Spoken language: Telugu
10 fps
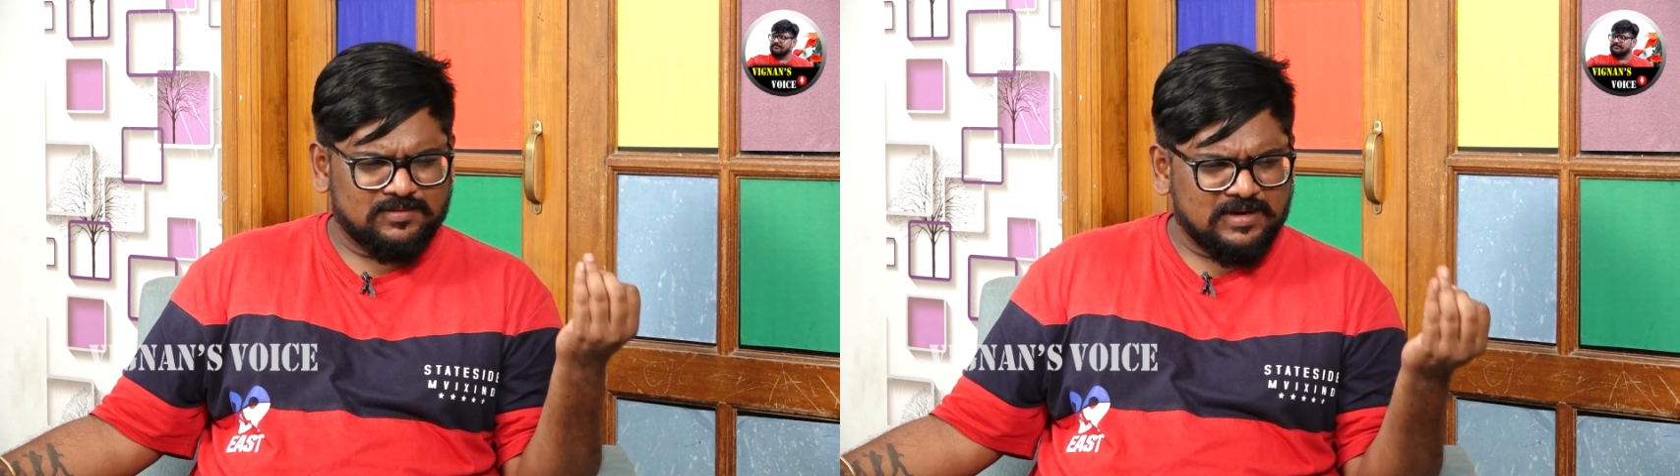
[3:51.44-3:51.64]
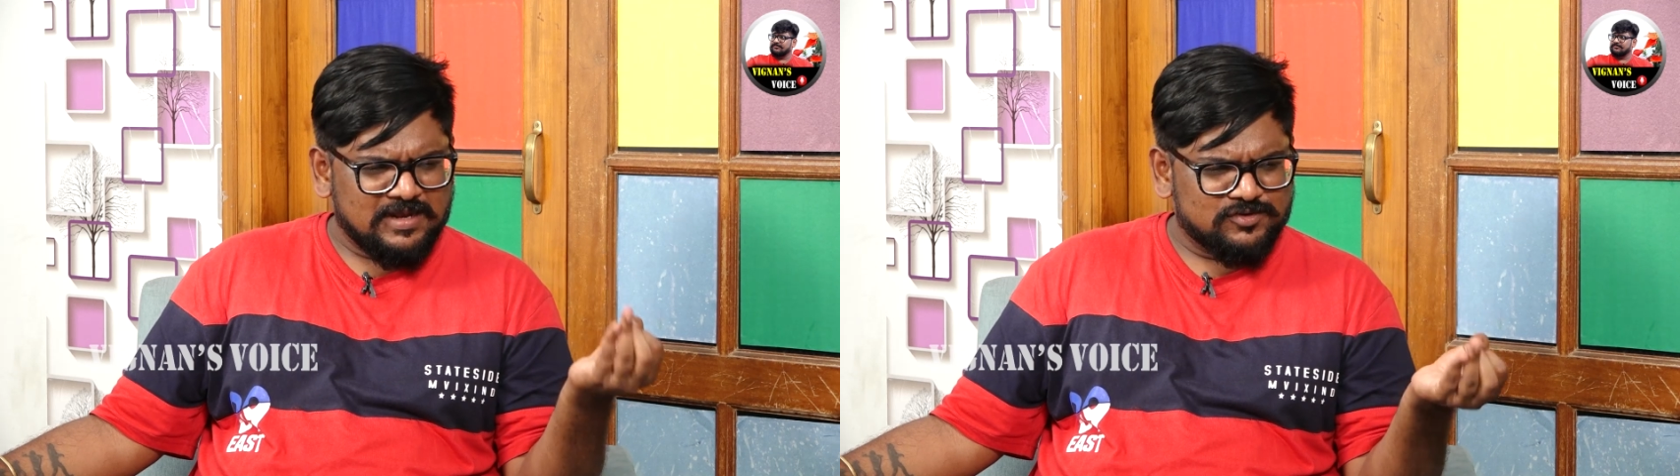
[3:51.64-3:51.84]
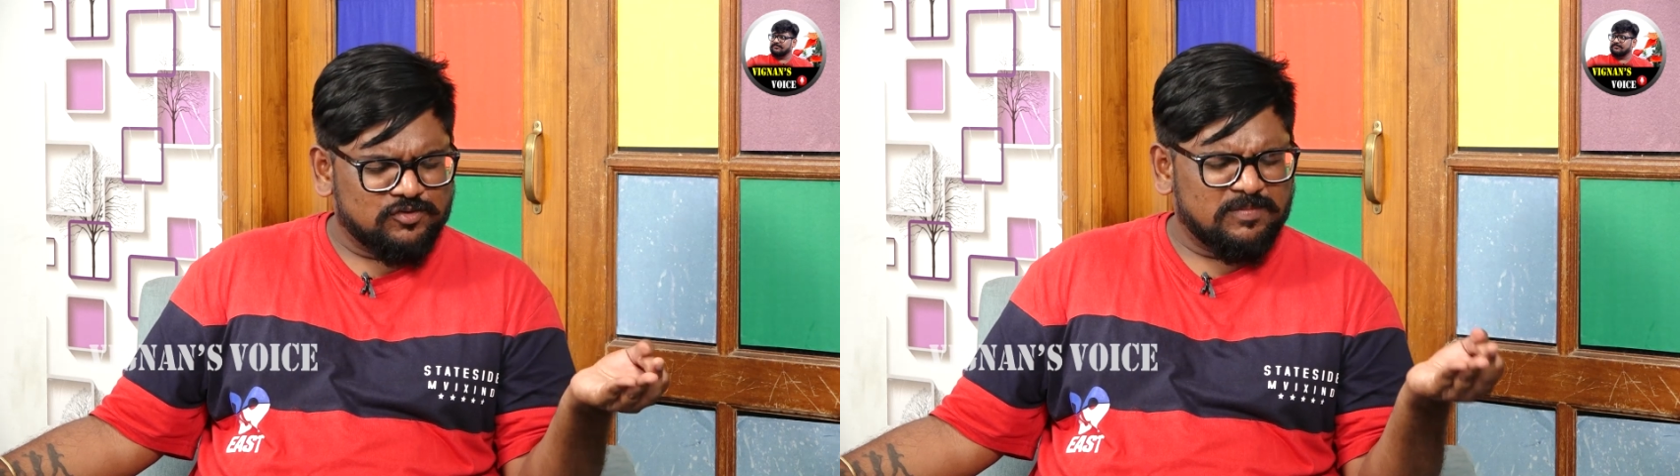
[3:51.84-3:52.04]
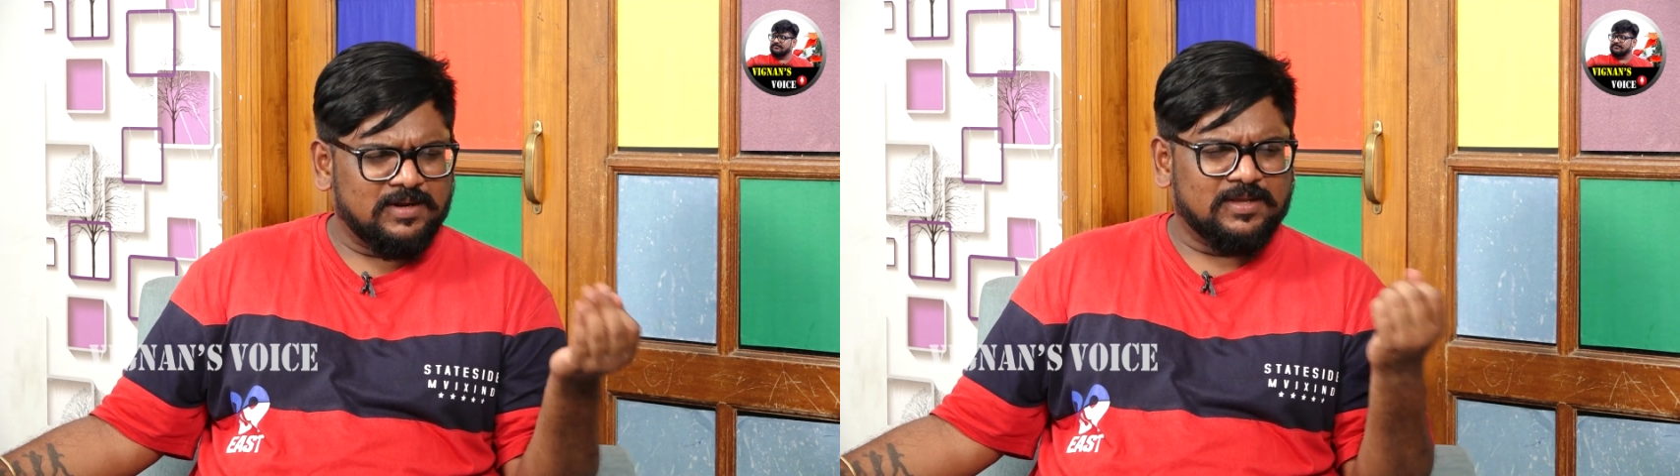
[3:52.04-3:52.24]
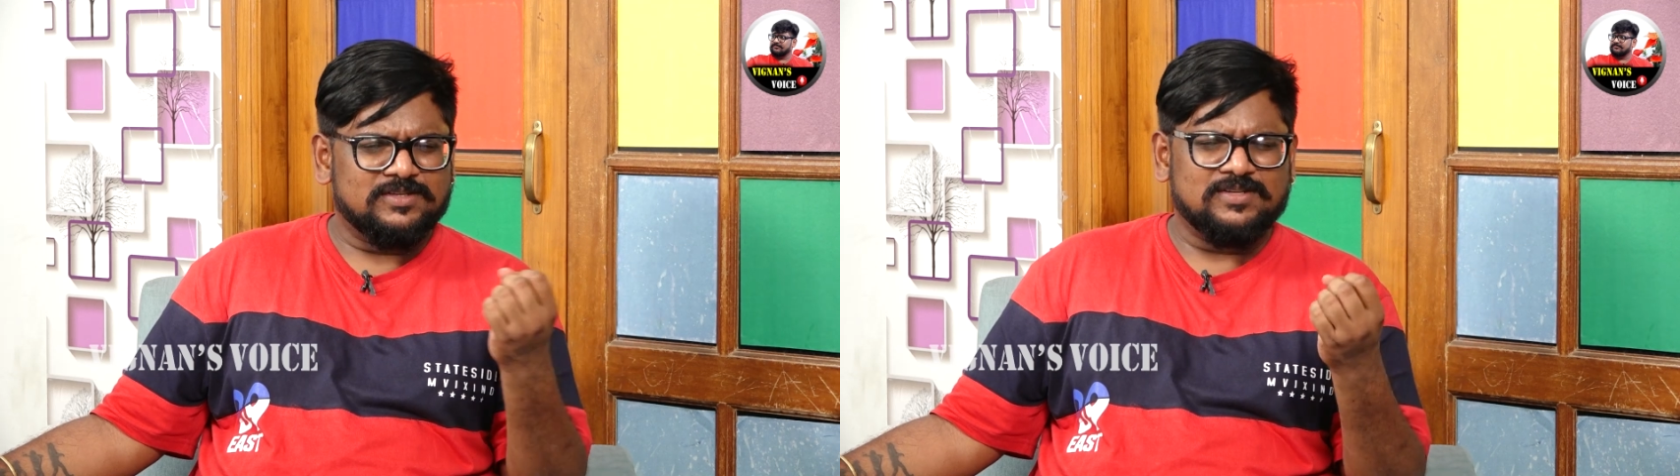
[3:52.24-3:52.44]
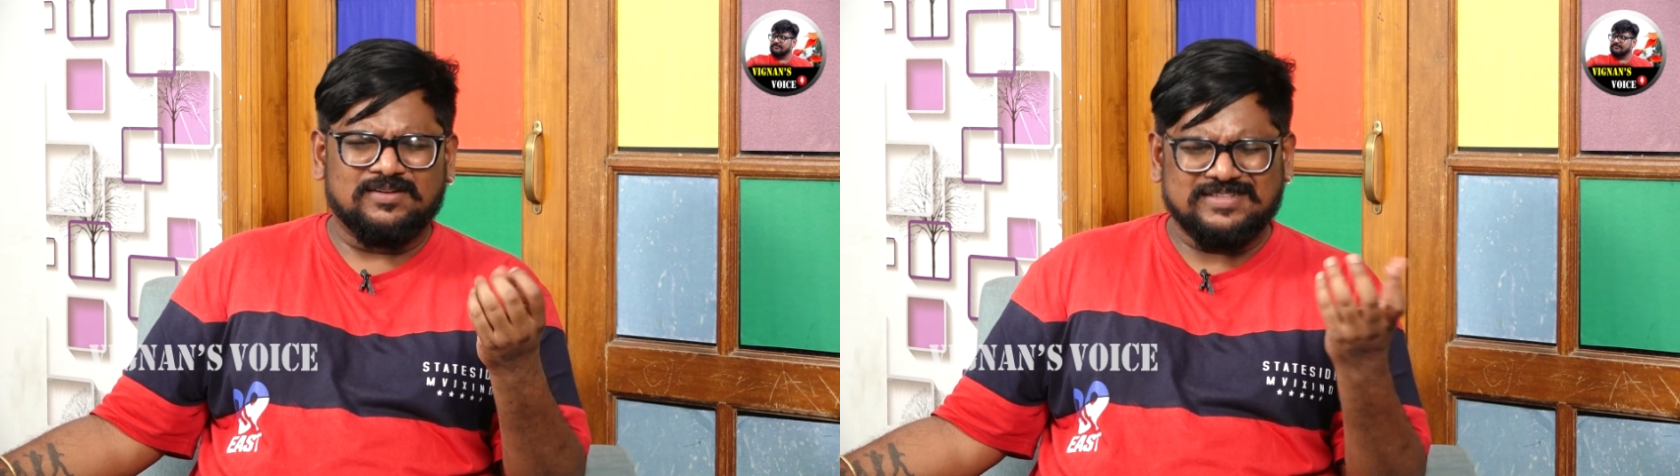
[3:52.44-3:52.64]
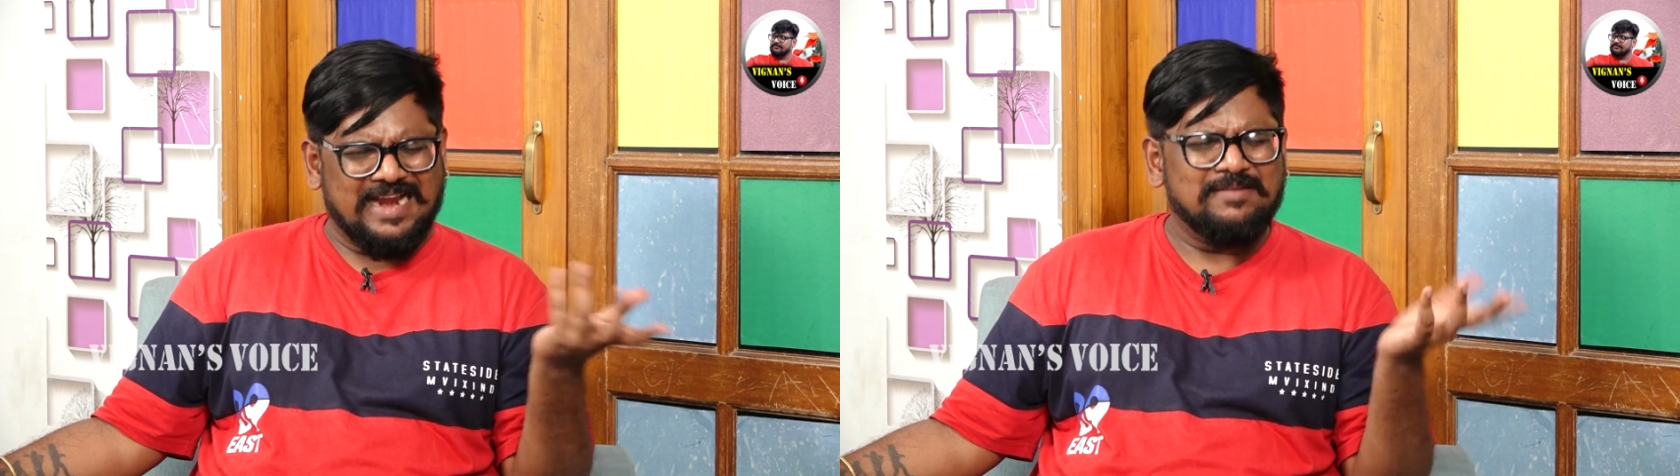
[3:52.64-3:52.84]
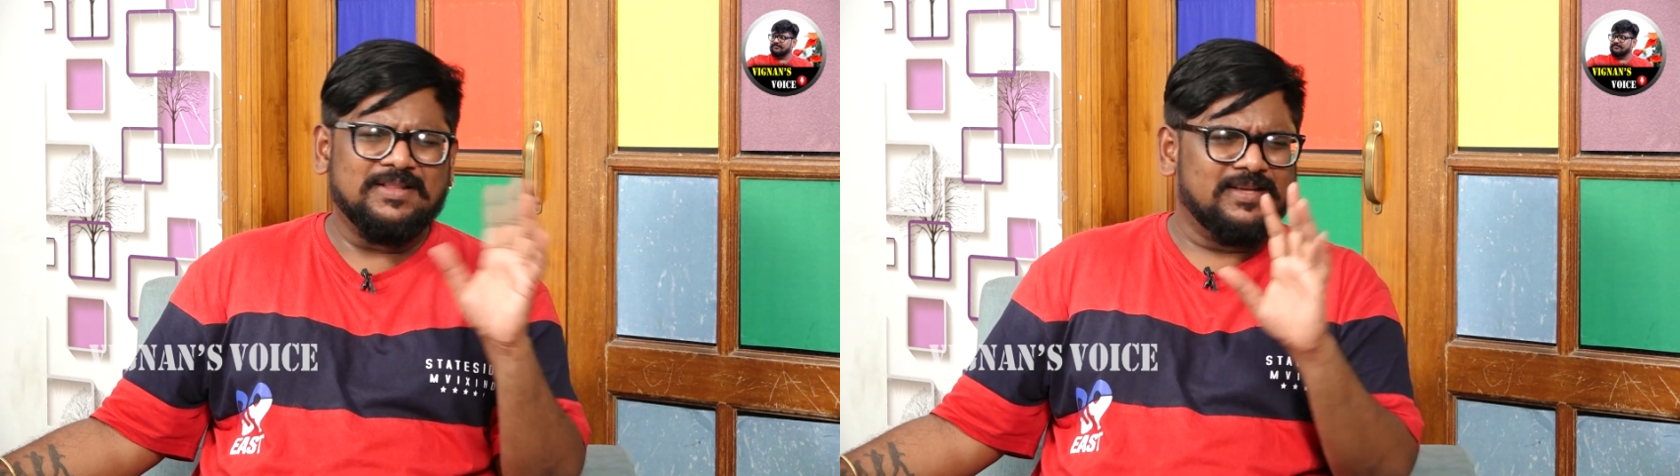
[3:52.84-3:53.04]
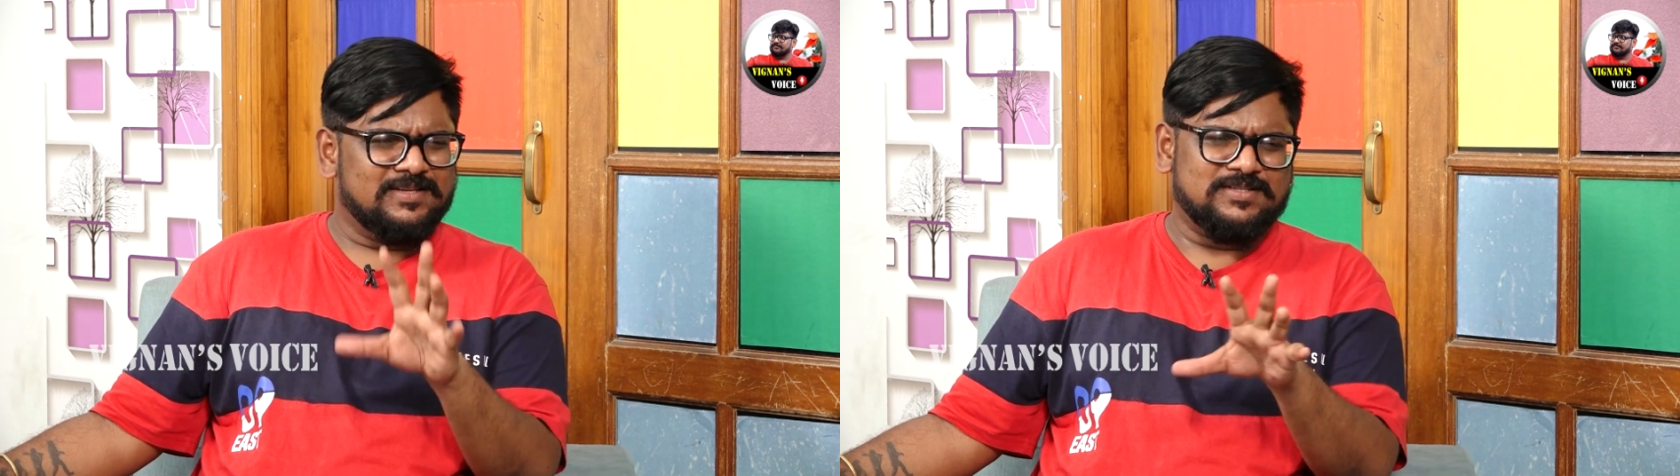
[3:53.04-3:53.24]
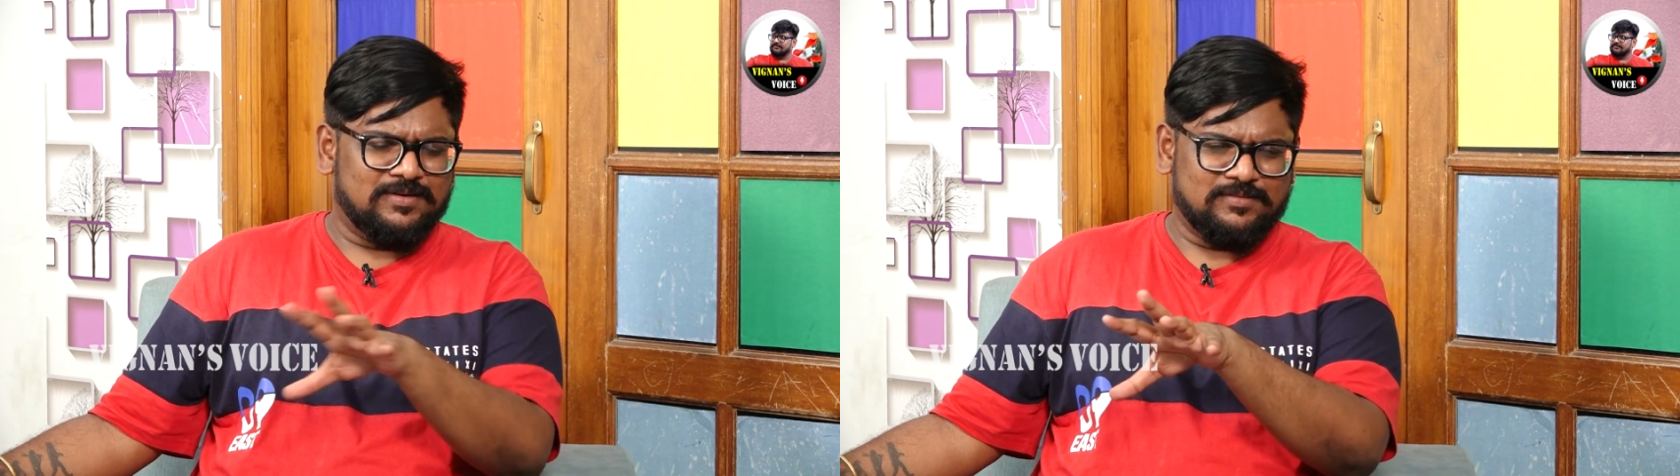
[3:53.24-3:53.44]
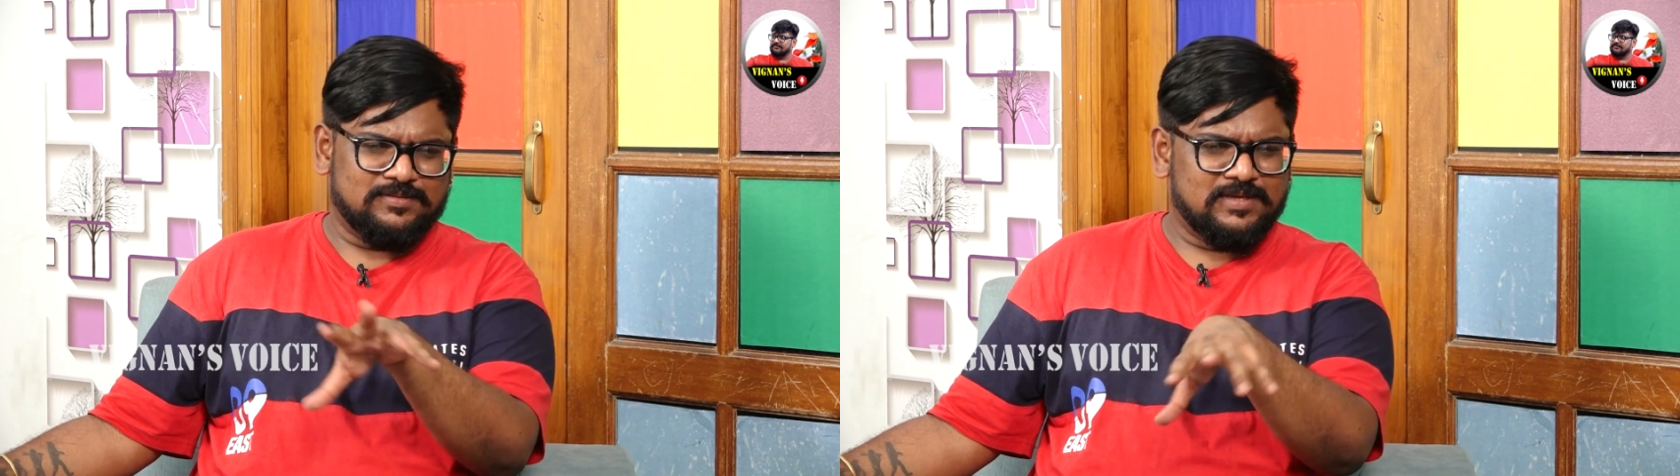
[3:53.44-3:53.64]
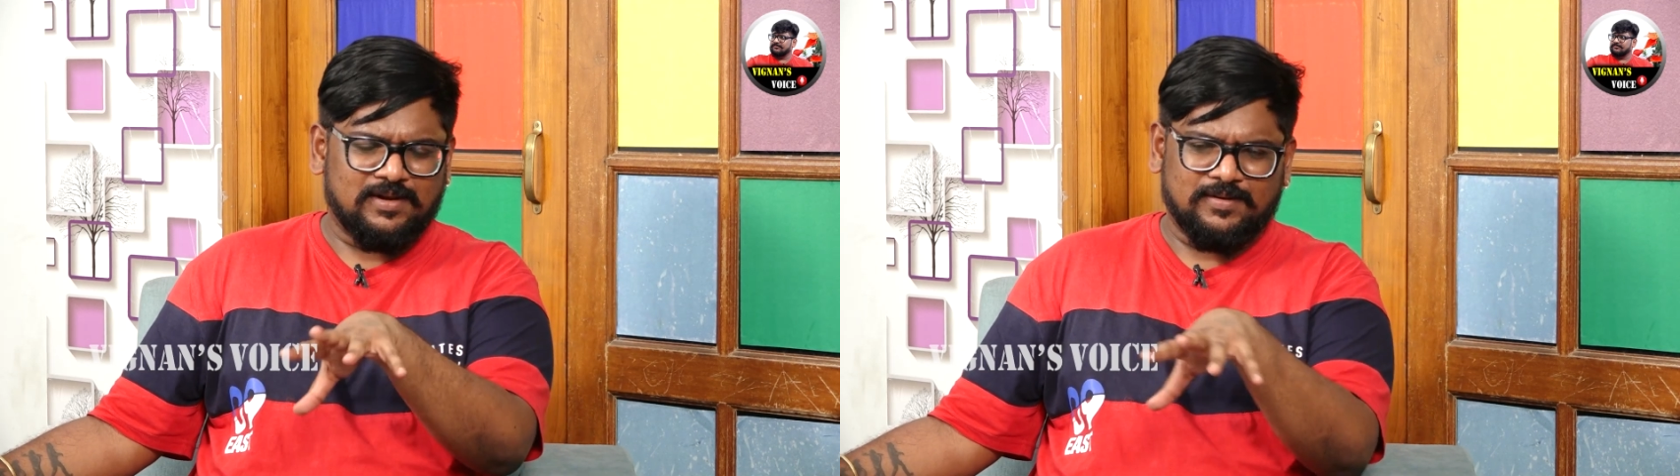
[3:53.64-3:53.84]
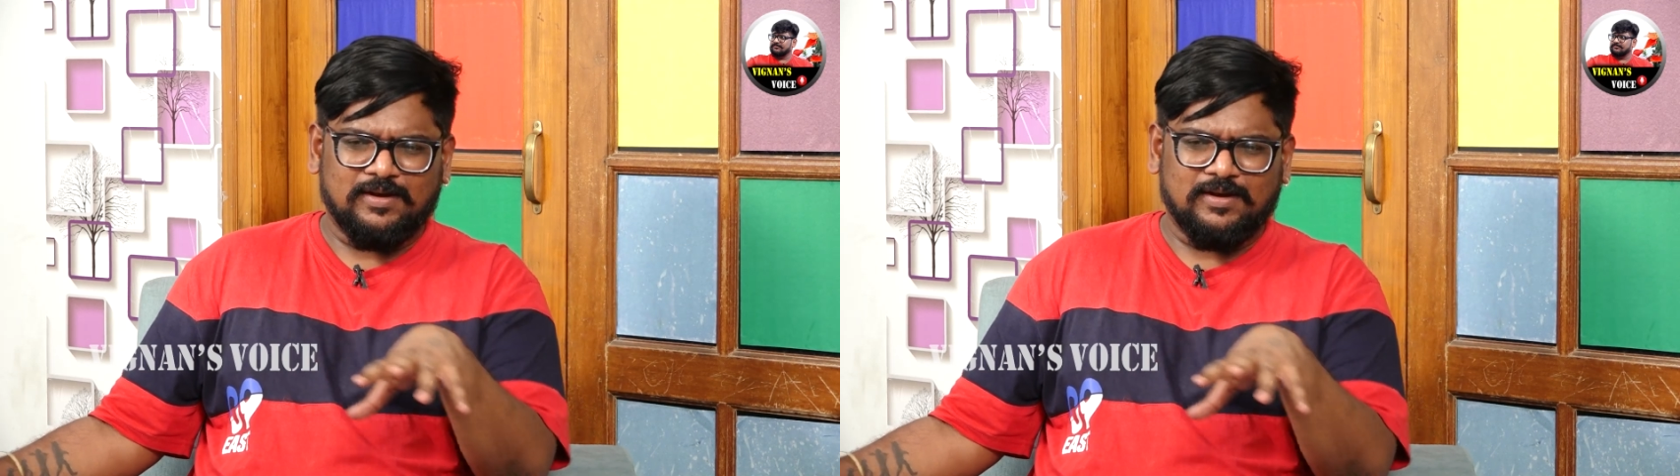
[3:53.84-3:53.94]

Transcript: రాజ్ కుమార్కి ఇచ్చారు చాలామందికి ఇచ్చారు సరే